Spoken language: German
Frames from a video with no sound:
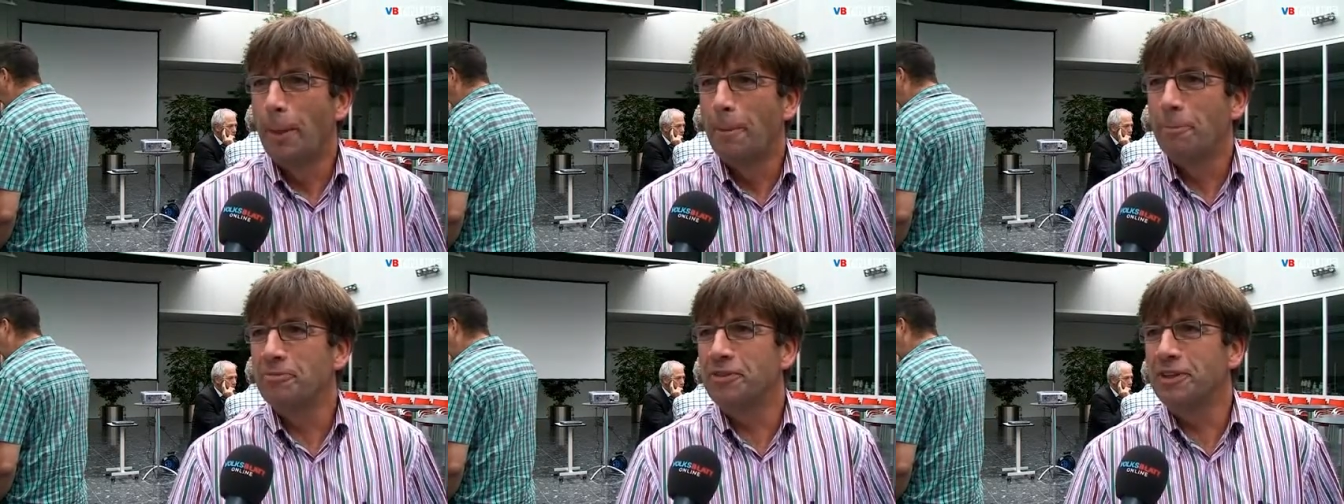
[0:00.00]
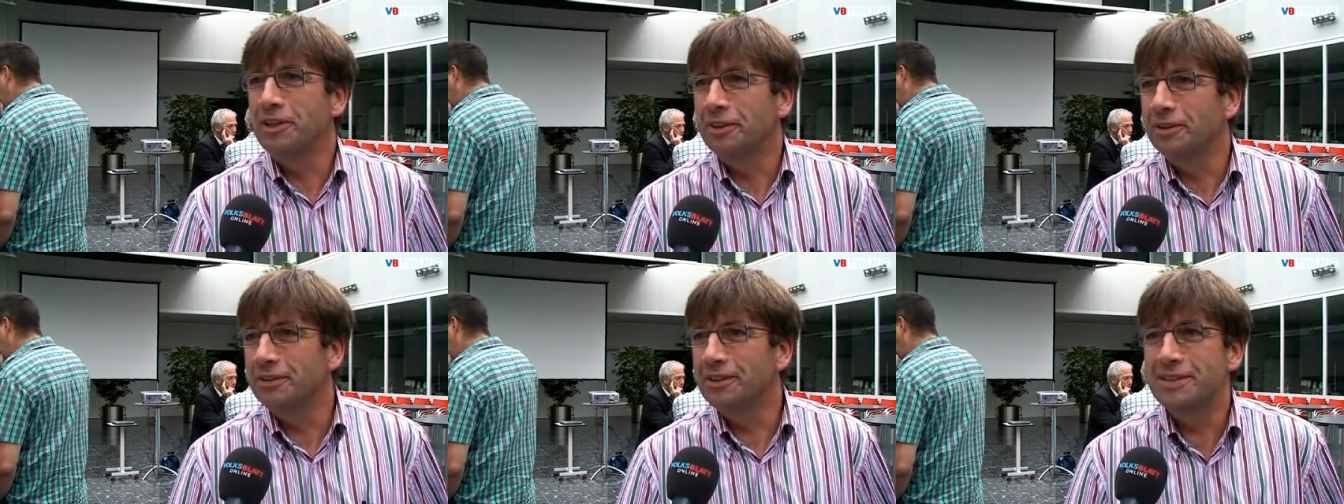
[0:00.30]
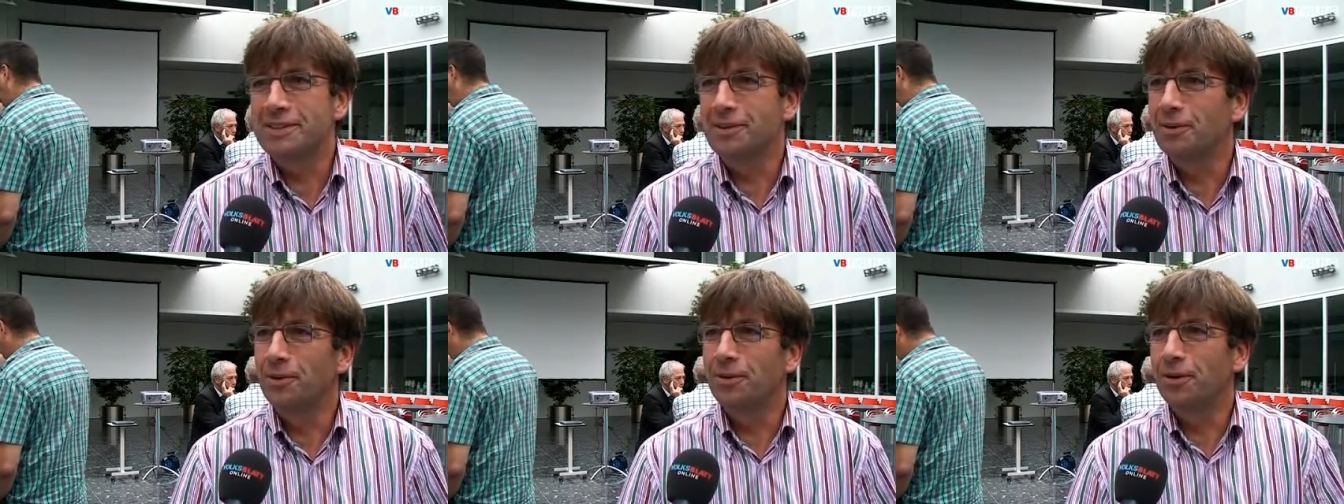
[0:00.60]
Und
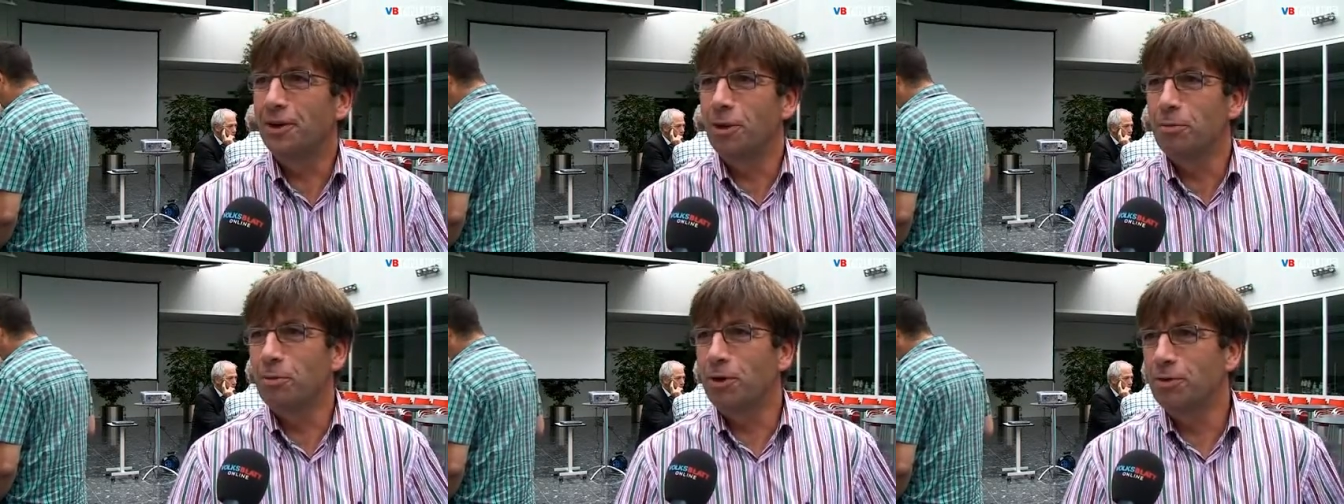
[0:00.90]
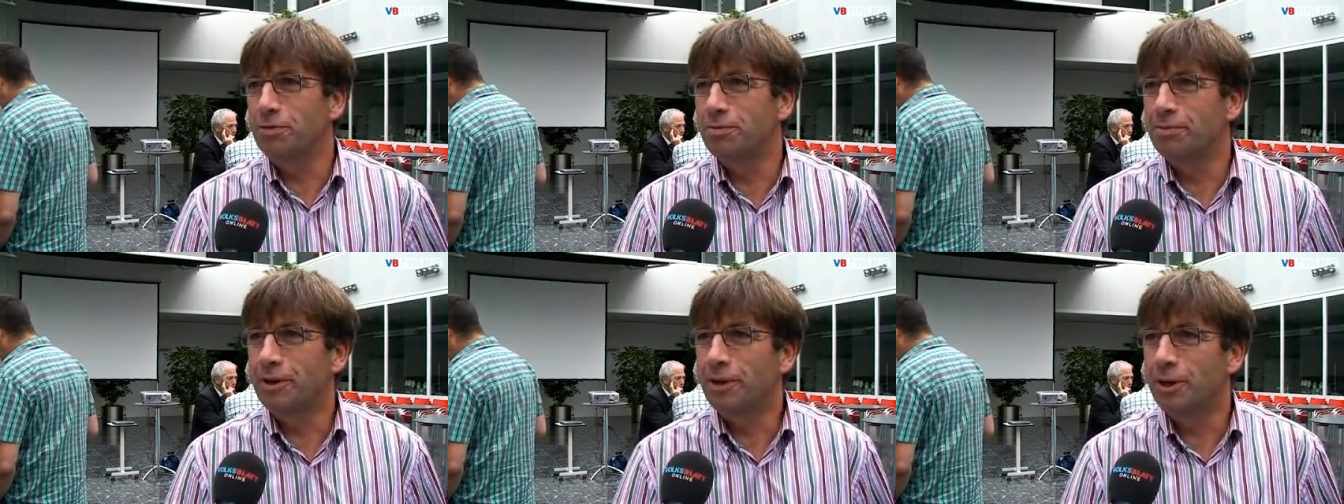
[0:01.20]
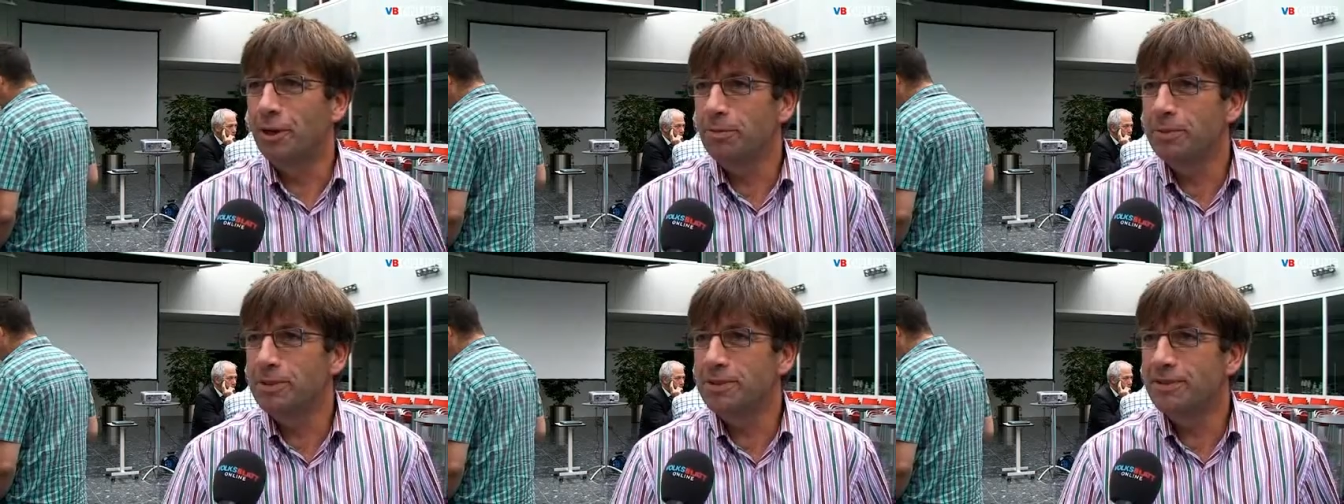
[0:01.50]
Innovation kann man auf dem
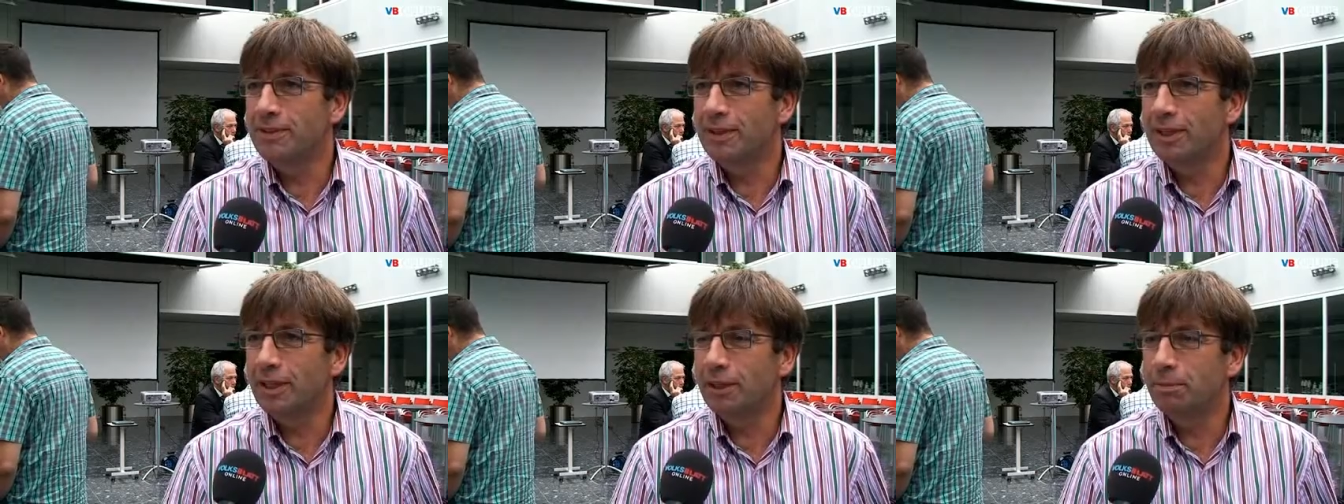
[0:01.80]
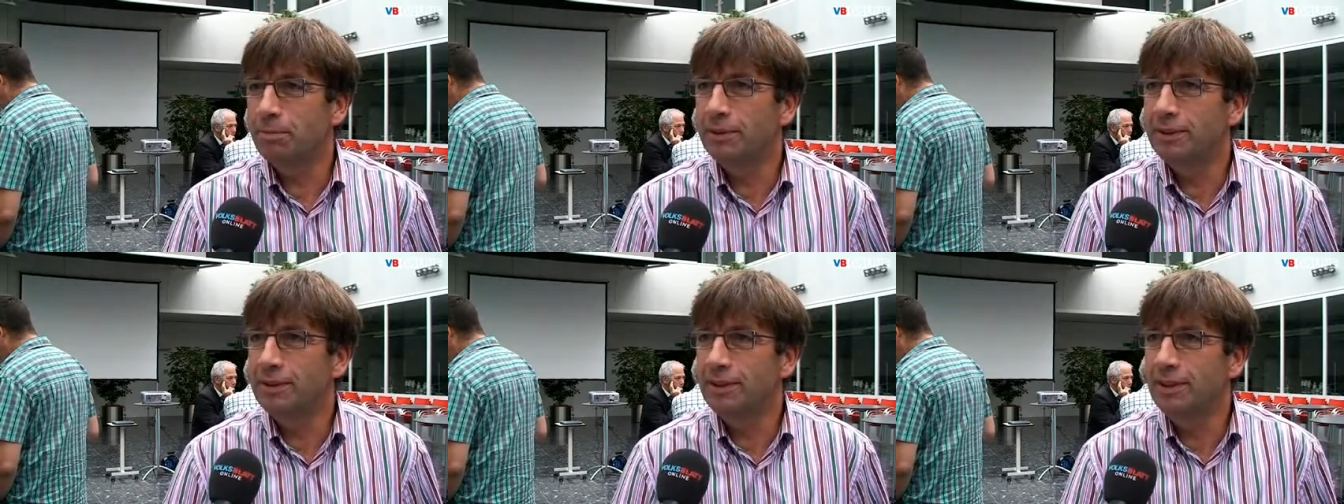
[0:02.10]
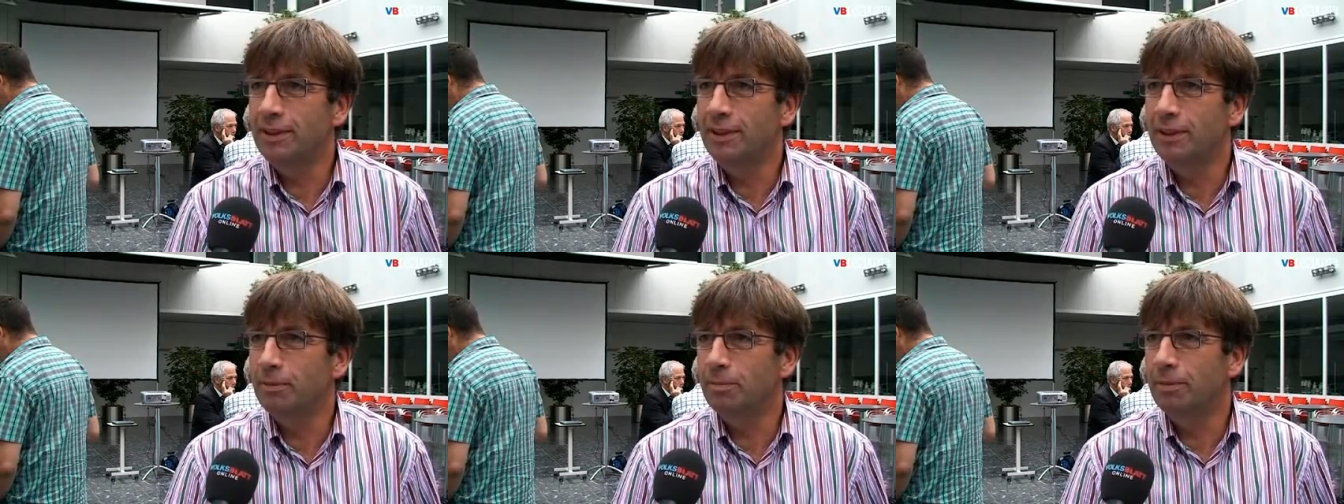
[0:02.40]
Arbeitsweg
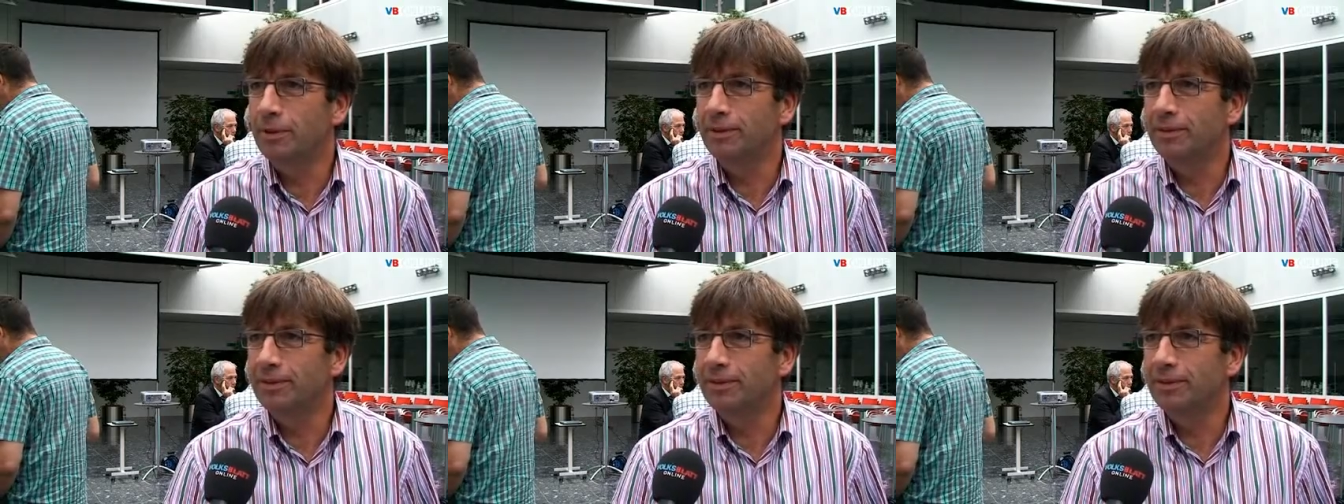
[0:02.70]
betreiben.